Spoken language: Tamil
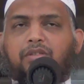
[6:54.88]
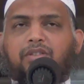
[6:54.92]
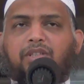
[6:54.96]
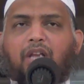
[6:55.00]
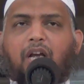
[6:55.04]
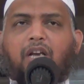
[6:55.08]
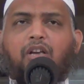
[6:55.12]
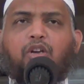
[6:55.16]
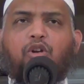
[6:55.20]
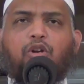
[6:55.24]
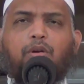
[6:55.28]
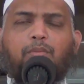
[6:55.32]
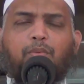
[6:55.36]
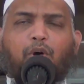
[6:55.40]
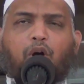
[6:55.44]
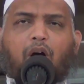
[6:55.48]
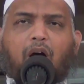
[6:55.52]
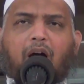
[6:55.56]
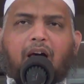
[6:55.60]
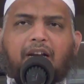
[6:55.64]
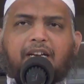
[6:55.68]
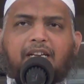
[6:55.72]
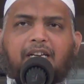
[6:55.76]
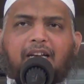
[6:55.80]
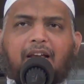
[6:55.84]
சஹில்
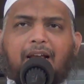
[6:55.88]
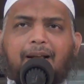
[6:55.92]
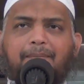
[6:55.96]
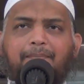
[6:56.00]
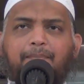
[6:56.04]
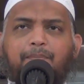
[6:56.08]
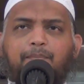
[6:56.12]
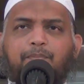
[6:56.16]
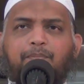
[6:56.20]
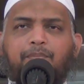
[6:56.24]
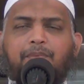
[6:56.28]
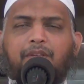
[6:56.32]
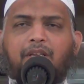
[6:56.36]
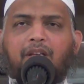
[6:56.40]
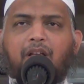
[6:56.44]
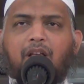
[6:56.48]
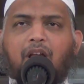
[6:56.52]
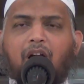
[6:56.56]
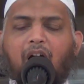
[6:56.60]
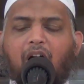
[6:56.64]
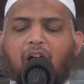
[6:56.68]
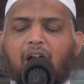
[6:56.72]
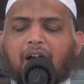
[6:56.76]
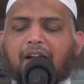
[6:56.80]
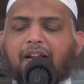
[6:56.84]
புகாரில
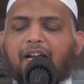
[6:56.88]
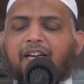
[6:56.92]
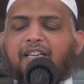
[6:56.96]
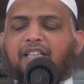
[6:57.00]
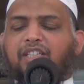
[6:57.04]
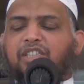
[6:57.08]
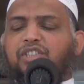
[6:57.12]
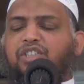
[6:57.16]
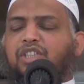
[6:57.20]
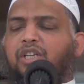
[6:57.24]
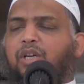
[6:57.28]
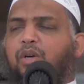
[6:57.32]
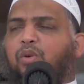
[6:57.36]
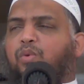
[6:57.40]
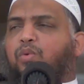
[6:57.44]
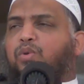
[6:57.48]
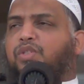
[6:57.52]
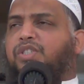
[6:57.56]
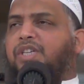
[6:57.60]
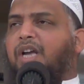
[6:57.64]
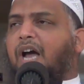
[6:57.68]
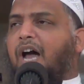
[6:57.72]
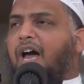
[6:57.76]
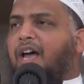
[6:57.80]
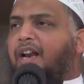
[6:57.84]
ஆறாயிரத்தி
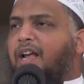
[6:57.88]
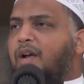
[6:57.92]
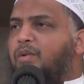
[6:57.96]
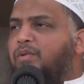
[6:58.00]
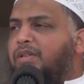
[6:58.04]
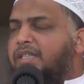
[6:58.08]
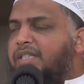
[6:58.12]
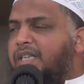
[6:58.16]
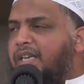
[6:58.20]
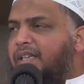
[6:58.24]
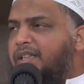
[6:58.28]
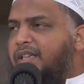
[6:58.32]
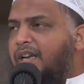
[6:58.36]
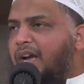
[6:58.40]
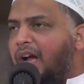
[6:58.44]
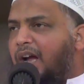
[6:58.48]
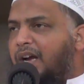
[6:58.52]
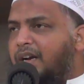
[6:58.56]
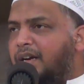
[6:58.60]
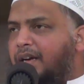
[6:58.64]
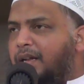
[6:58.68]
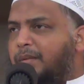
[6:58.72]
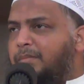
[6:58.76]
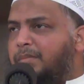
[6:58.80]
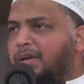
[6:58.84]
இருநூற்றி ஆறாவது
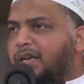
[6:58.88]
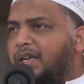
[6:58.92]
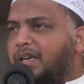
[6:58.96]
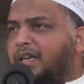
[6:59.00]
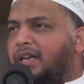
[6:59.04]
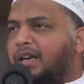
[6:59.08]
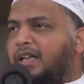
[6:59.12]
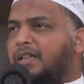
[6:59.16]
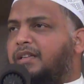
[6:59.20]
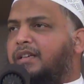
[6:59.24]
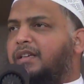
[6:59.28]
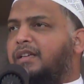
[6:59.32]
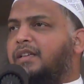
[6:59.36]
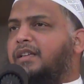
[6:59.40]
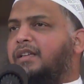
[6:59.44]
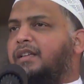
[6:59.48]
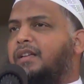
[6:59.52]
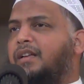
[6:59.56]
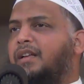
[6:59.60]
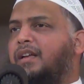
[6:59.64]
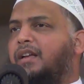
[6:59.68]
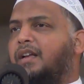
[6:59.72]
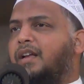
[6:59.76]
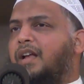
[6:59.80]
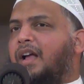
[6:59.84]
செய்தியாக இடம்பெறுகிறது
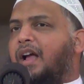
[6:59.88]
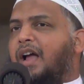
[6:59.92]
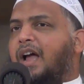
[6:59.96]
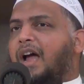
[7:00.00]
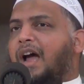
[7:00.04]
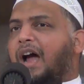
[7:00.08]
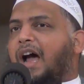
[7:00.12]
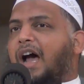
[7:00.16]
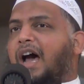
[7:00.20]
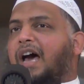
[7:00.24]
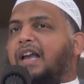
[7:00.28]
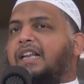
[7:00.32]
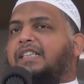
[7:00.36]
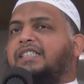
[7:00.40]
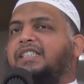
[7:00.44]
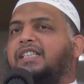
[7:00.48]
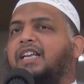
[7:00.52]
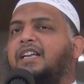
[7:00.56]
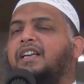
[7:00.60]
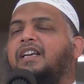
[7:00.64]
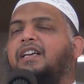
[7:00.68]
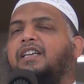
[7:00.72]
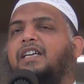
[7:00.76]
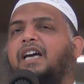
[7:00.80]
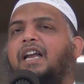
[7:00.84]

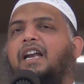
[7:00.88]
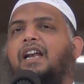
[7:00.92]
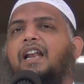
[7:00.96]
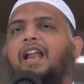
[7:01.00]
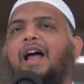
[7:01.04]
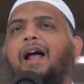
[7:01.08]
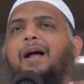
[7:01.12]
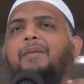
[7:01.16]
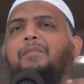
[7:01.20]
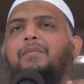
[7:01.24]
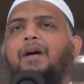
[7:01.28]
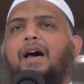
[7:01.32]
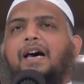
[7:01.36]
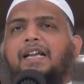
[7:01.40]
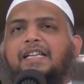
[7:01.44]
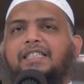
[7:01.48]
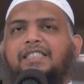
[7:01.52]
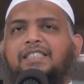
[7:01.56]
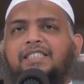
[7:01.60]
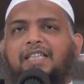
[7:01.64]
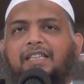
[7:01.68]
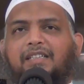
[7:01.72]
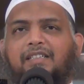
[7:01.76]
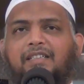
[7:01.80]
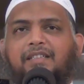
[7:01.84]
அரசனுக்கெல்லாம்
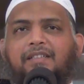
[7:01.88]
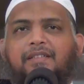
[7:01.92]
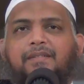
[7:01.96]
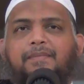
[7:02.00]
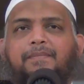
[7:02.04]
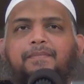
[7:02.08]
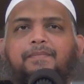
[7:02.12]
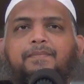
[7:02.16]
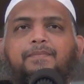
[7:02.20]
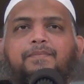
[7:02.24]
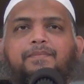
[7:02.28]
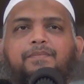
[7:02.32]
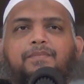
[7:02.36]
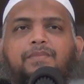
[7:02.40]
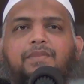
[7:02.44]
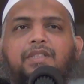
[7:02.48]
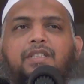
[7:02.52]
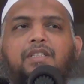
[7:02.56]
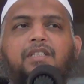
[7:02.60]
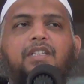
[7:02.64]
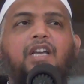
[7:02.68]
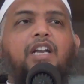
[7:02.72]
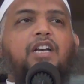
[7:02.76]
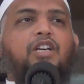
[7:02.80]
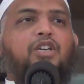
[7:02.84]
அரசன்
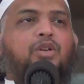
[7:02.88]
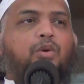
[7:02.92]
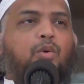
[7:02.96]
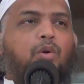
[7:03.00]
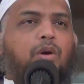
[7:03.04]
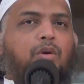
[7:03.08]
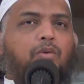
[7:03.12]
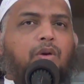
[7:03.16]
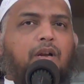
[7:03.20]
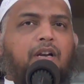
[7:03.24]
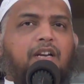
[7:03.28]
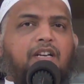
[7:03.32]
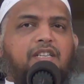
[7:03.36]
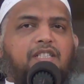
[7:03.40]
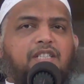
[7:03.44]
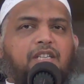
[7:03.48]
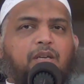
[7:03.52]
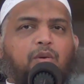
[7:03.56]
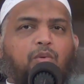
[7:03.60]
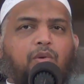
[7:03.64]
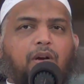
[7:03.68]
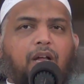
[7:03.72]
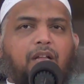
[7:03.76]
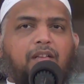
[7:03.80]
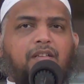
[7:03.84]
என்று ஒருவன் என்ன
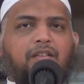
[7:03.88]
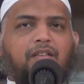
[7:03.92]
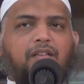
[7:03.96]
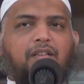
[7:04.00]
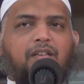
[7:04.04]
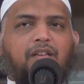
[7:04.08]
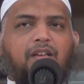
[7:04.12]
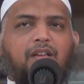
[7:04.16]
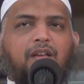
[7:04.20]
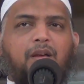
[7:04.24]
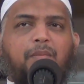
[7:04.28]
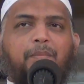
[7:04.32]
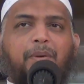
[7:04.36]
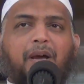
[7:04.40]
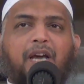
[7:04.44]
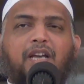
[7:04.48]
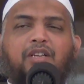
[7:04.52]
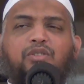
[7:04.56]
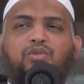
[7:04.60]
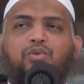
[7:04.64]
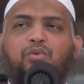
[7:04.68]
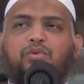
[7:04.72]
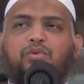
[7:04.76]
செய்யக்கூடாது பெயர்